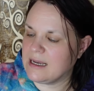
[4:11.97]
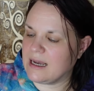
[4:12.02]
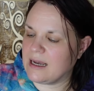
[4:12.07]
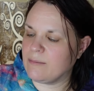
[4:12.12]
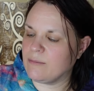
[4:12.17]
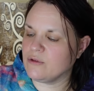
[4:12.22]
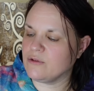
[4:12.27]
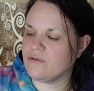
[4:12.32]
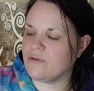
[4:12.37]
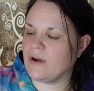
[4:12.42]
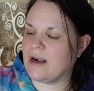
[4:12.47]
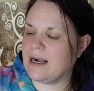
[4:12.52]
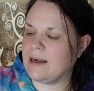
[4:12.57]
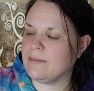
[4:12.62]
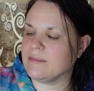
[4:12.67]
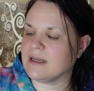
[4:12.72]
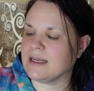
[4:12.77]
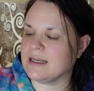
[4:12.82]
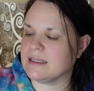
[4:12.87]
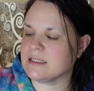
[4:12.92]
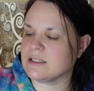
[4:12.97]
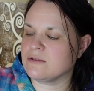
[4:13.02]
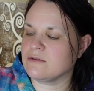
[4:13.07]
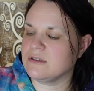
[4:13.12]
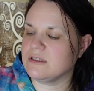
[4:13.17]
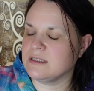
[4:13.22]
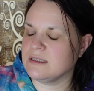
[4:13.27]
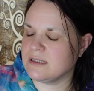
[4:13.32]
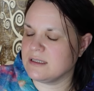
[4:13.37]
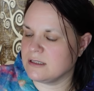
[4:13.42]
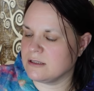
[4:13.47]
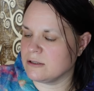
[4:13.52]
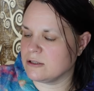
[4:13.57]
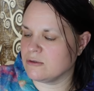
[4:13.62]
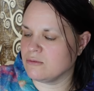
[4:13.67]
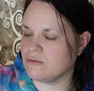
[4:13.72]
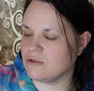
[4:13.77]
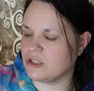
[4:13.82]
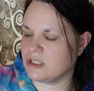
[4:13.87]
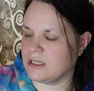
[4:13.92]
Ähm, und vor allem kannst du hier diesen
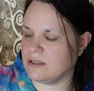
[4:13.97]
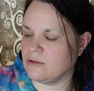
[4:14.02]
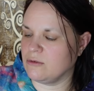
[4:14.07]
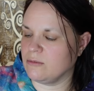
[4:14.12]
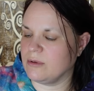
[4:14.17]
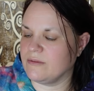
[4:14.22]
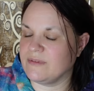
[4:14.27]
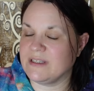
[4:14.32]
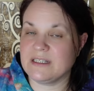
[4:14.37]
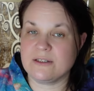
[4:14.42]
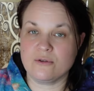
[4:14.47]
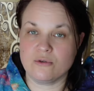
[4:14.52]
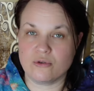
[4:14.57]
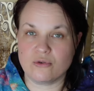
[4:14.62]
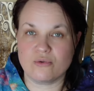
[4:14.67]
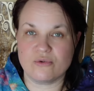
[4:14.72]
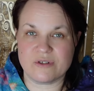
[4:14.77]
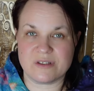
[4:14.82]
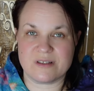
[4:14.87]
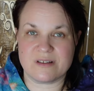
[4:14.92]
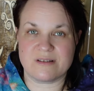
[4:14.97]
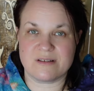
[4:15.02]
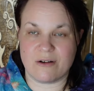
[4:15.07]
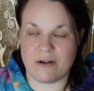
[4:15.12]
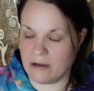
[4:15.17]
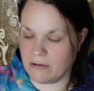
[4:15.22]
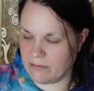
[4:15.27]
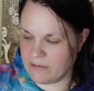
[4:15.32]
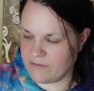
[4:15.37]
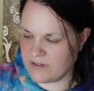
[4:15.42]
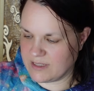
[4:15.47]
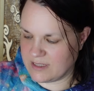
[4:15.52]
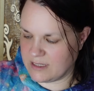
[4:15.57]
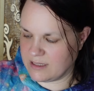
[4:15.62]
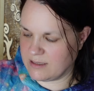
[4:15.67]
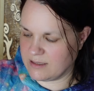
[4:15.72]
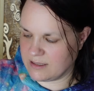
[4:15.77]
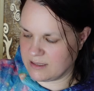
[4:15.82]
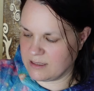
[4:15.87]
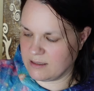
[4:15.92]
Zustand überwinden und tust das auch, weil wir
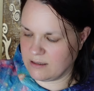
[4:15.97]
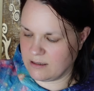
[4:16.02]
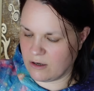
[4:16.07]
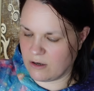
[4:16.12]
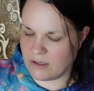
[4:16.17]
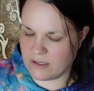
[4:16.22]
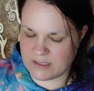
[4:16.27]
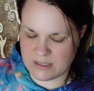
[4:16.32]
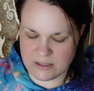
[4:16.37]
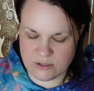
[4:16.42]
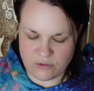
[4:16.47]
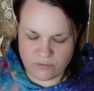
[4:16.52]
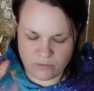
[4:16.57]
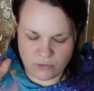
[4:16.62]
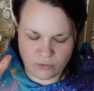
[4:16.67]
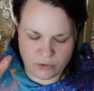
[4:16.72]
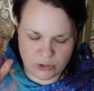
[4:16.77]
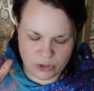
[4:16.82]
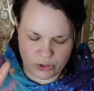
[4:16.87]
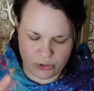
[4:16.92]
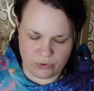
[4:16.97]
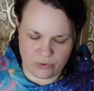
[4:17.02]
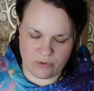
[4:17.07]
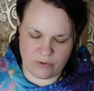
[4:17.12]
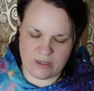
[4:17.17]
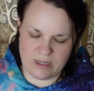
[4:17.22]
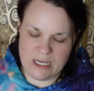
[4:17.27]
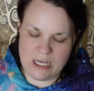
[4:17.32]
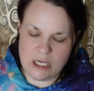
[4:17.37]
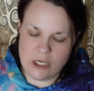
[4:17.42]
sehen, es geht raus. Also wunderschön.